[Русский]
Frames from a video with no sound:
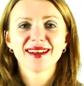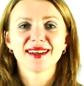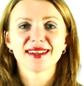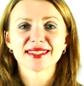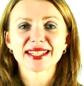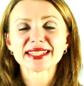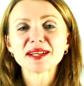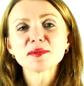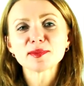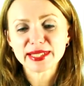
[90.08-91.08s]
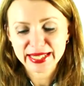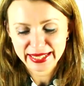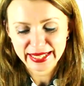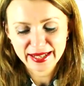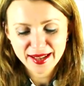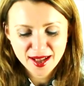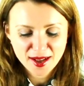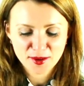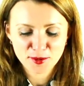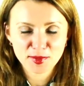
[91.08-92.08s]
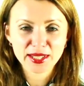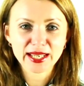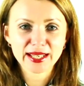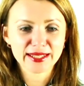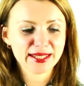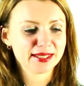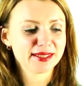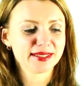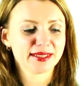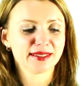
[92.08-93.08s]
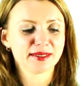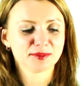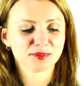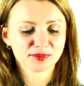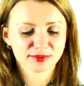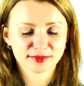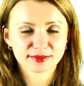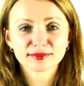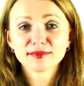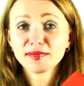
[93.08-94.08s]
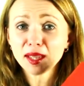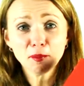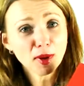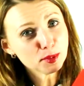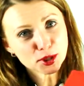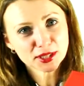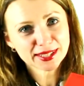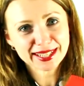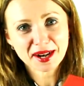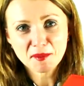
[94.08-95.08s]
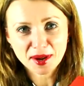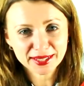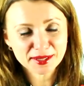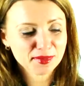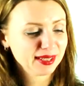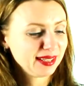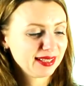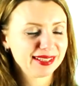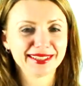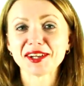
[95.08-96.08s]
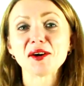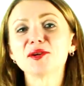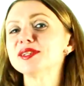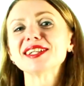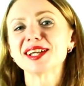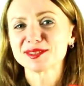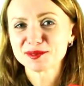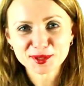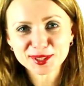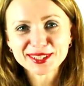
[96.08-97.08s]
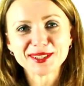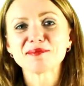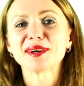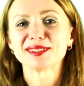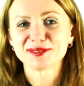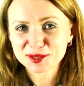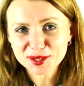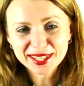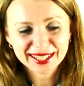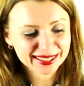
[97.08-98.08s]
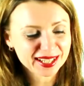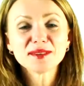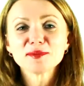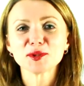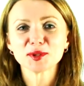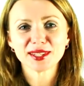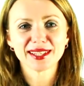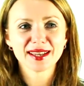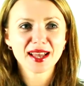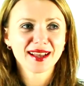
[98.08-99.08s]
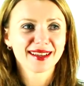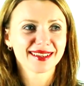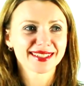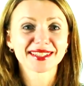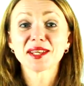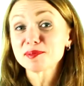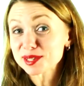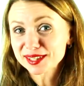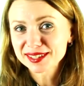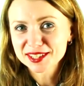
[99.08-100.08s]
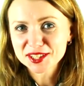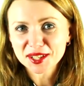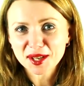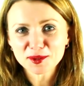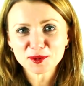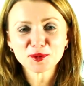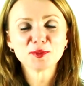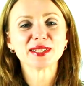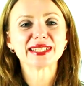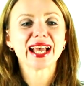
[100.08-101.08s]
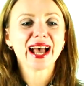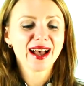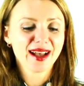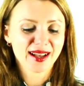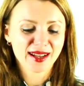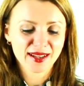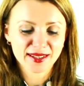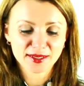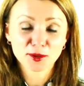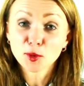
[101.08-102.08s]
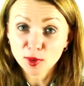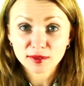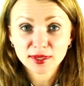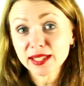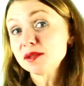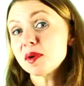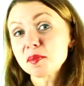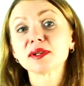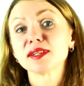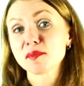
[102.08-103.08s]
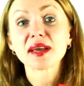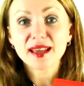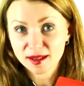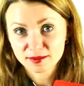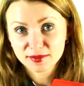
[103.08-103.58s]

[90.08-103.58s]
А, на самом деле у меня есть э, папочка с ароматами. Это никакой не развод и не подвох, когда многие э, скептики начинают думать. А, но эта папка не моя.